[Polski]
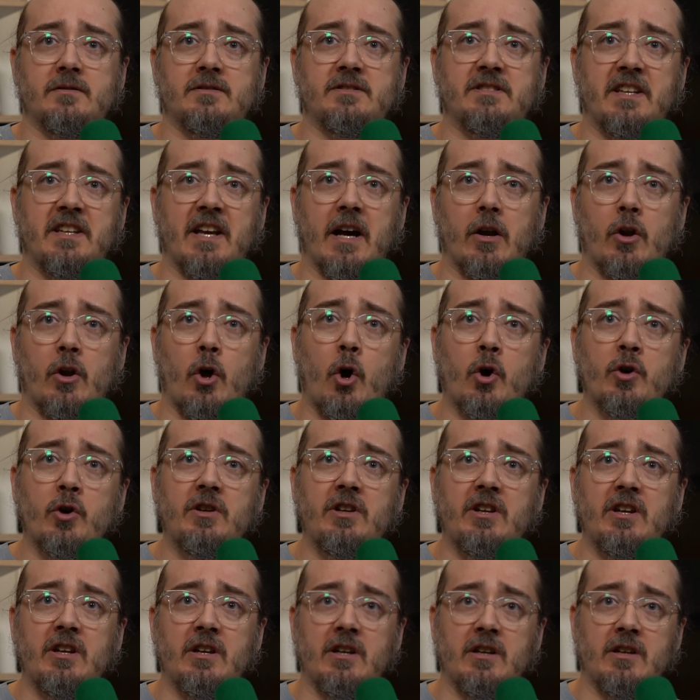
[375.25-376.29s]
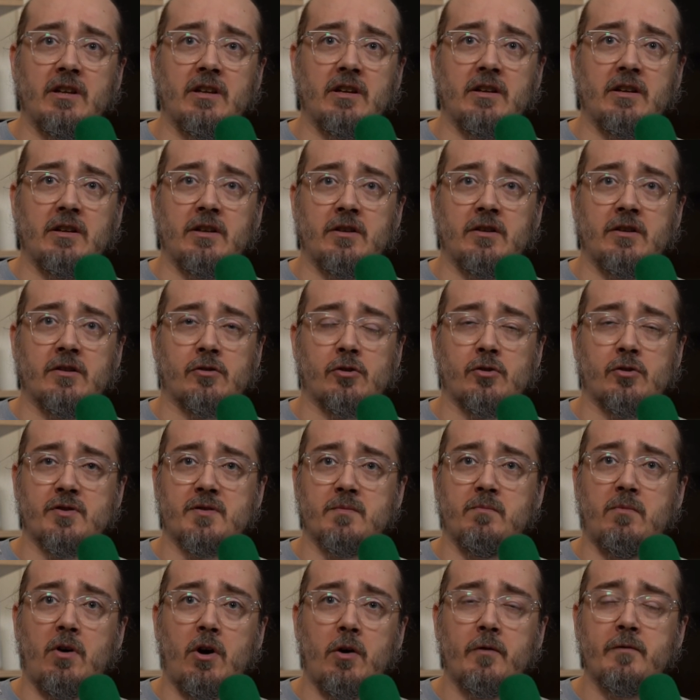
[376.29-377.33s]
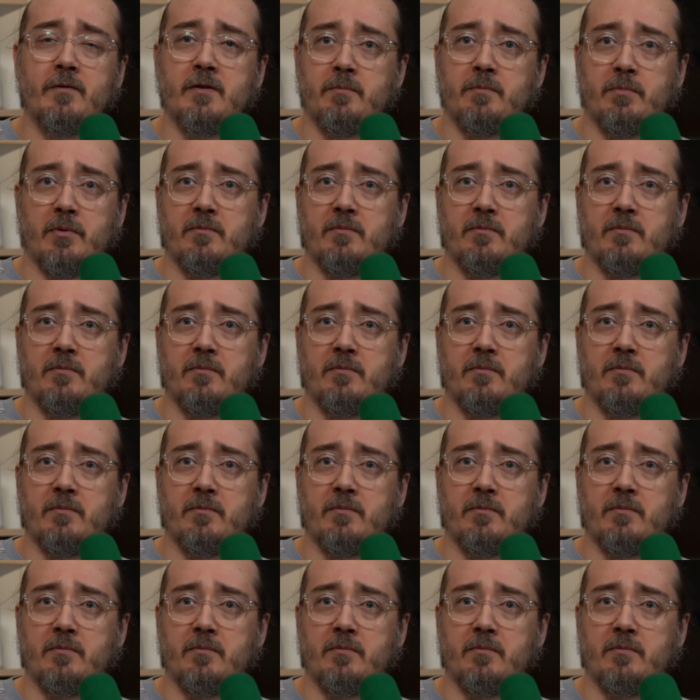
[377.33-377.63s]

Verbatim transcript: dialogi i rozmowy